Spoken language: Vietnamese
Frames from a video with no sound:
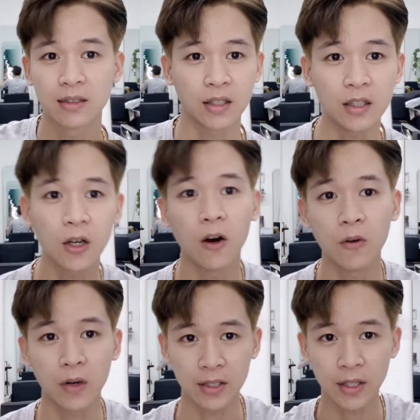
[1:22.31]
tự
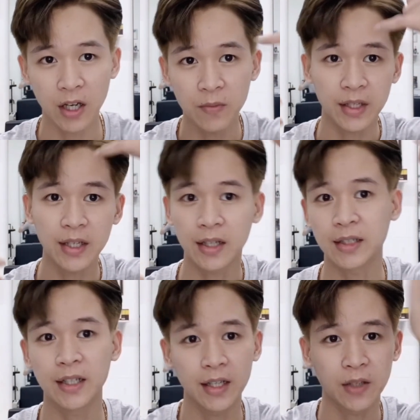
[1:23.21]
khô rồi sau đó mình chỉ cần
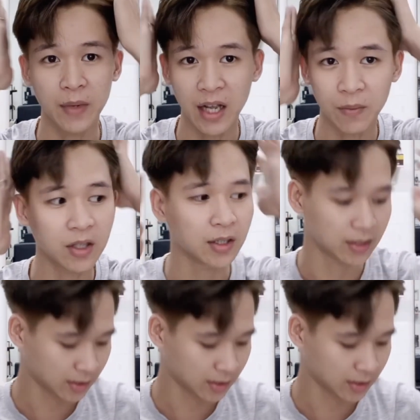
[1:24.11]
chia rồi mình làm thôi